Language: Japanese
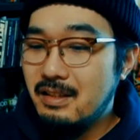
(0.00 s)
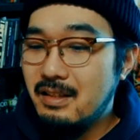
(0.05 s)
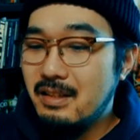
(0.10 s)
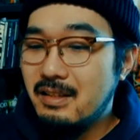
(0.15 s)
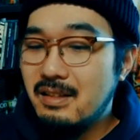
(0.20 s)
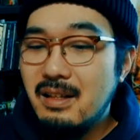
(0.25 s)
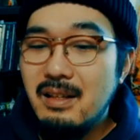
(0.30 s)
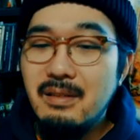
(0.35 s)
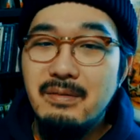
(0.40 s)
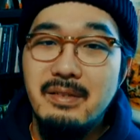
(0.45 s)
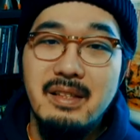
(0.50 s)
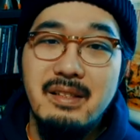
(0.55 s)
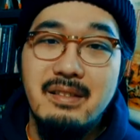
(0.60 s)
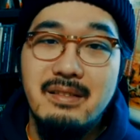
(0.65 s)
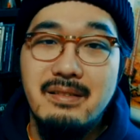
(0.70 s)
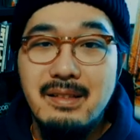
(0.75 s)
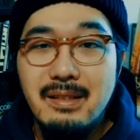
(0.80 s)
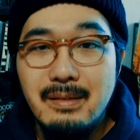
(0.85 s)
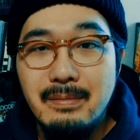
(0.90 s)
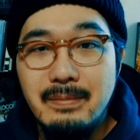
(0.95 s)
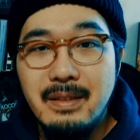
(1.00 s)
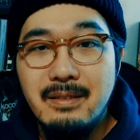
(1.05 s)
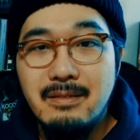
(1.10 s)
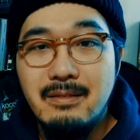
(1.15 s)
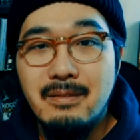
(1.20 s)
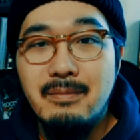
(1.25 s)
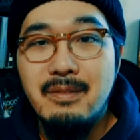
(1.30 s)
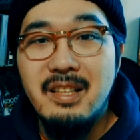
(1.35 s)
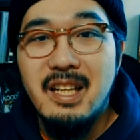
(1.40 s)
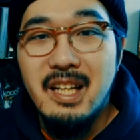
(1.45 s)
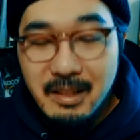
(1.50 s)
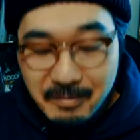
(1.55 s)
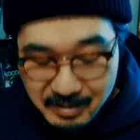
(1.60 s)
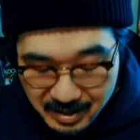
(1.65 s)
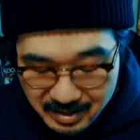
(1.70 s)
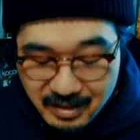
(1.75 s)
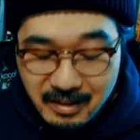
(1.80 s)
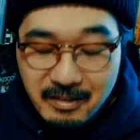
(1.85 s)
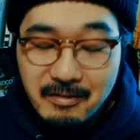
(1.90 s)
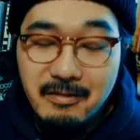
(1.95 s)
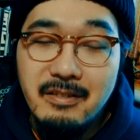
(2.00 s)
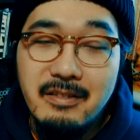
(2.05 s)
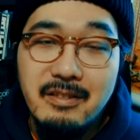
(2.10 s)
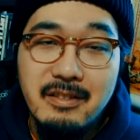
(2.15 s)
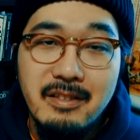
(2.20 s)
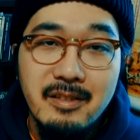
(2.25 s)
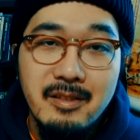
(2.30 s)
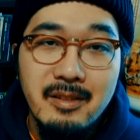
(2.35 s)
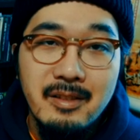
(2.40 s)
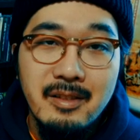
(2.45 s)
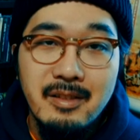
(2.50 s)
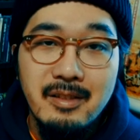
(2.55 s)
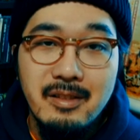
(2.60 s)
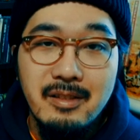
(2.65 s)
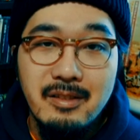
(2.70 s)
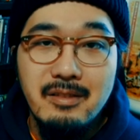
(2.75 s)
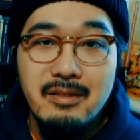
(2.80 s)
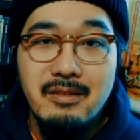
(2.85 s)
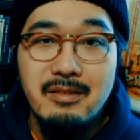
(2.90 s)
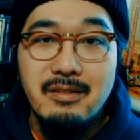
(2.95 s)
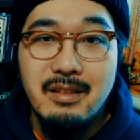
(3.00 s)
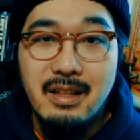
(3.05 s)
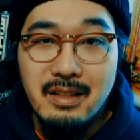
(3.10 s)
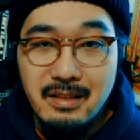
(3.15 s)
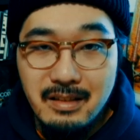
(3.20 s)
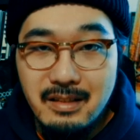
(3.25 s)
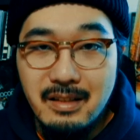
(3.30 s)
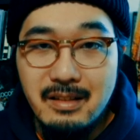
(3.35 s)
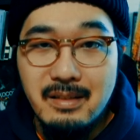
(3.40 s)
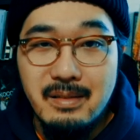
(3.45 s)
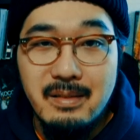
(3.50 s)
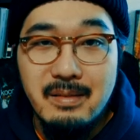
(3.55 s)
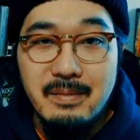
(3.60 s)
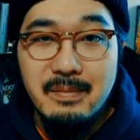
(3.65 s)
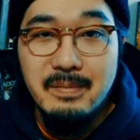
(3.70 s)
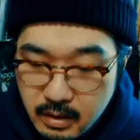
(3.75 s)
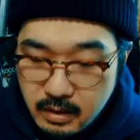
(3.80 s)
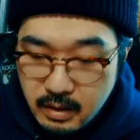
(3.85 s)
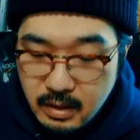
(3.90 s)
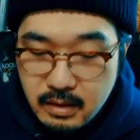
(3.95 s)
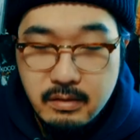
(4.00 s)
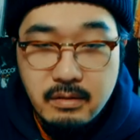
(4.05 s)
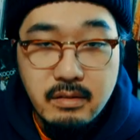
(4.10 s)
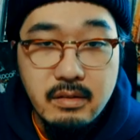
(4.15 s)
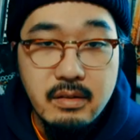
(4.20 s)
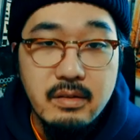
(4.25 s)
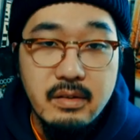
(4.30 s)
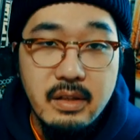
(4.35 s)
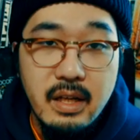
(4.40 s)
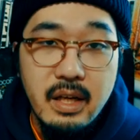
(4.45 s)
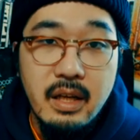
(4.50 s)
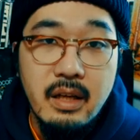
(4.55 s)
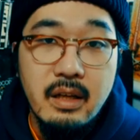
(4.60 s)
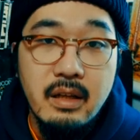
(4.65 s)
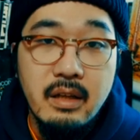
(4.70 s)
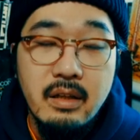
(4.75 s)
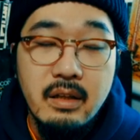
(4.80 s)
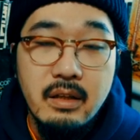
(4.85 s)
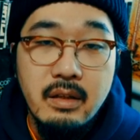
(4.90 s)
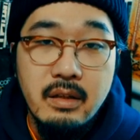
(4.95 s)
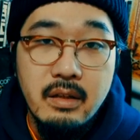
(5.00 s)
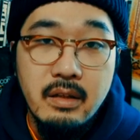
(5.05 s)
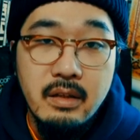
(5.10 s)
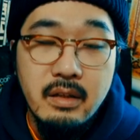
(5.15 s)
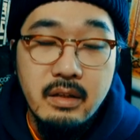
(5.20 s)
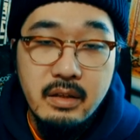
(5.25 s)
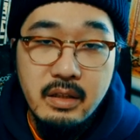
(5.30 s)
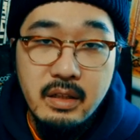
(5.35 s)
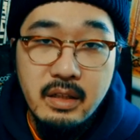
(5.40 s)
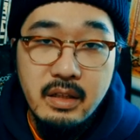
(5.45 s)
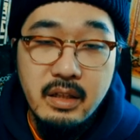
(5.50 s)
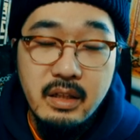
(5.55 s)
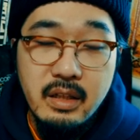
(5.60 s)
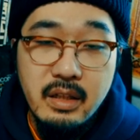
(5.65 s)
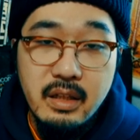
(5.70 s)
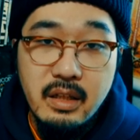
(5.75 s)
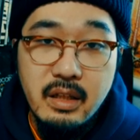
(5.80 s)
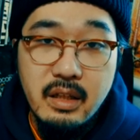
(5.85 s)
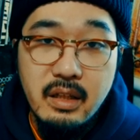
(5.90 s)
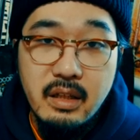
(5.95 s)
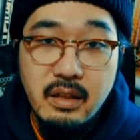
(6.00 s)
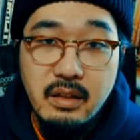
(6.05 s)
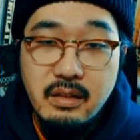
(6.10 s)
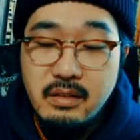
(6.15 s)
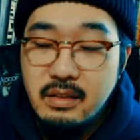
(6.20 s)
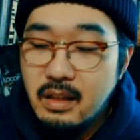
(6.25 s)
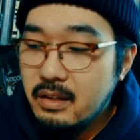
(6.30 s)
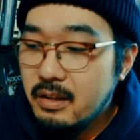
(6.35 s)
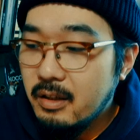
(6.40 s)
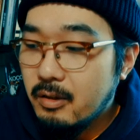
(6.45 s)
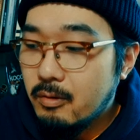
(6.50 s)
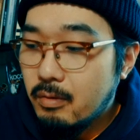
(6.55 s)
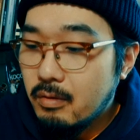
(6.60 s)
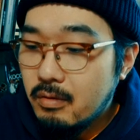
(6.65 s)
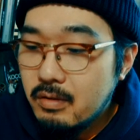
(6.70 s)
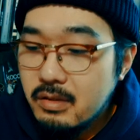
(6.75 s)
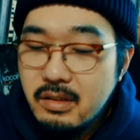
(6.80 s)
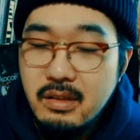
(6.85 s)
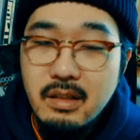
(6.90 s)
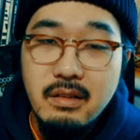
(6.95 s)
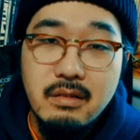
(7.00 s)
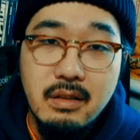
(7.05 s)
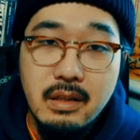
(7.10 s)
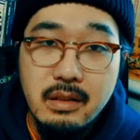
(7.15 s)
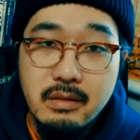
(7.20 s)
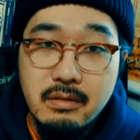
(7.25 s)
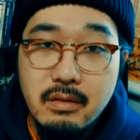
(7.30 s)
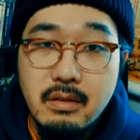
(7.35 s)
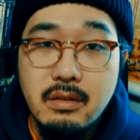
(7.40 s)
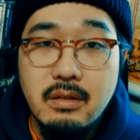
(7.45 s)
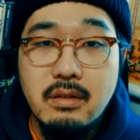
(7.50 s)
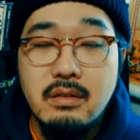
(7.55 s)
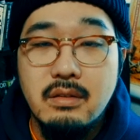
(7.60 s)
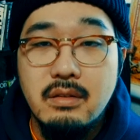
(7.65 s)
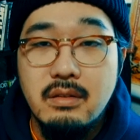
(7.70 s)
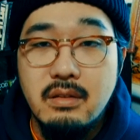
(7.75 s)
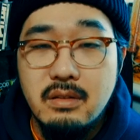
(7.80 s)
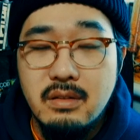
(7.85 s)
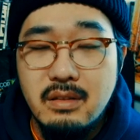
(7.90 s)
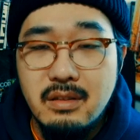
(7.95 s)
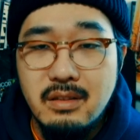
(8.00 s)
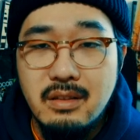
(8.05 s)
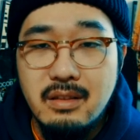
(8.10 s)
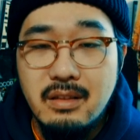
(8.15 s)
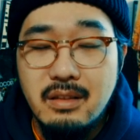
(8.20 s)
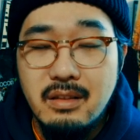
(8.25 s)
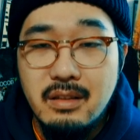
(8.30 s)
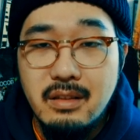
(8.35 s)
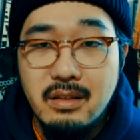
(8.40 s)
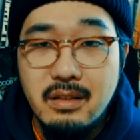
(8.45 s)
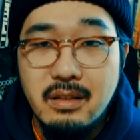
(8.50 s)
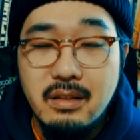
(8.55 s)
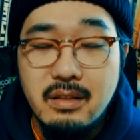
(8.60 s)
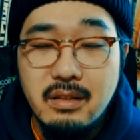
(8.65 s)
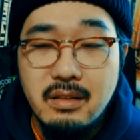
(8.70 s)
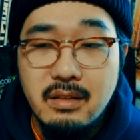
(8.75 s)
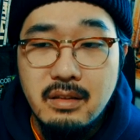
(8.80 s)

レザーフェイスリスペクトもありましたという感じです。あ、ラストですね。えー、なんで殺したのかと。えー、